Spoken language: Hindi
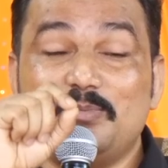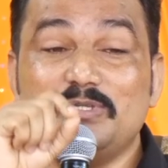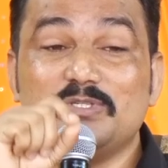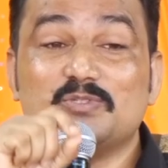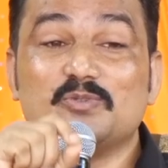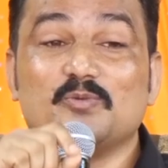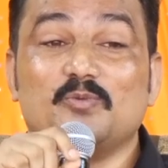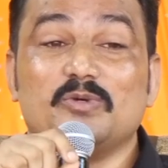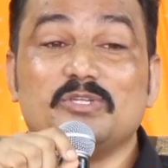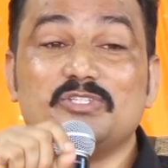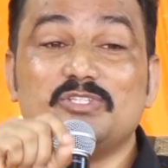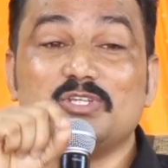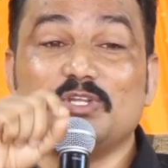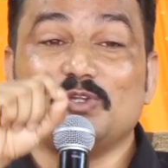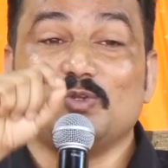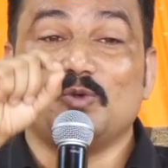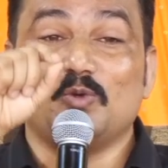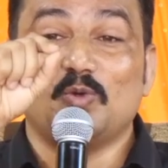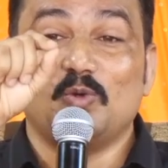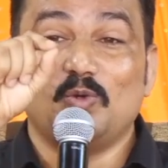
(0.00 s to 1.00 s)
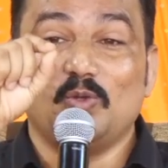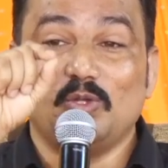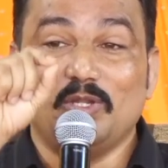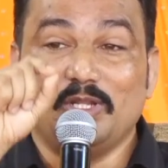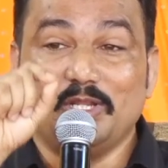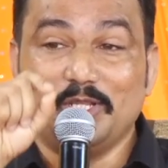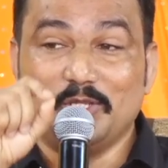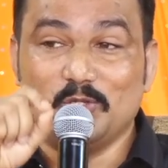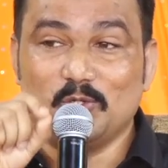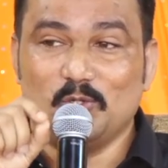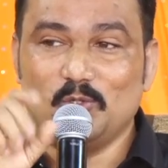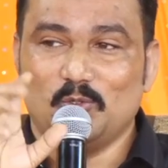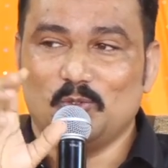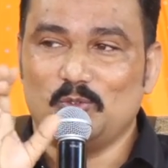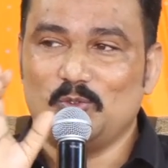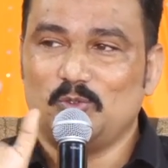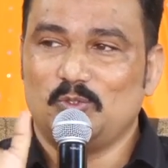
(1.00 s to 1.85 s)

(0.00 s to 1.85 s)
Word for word: इस वचन को लिख लो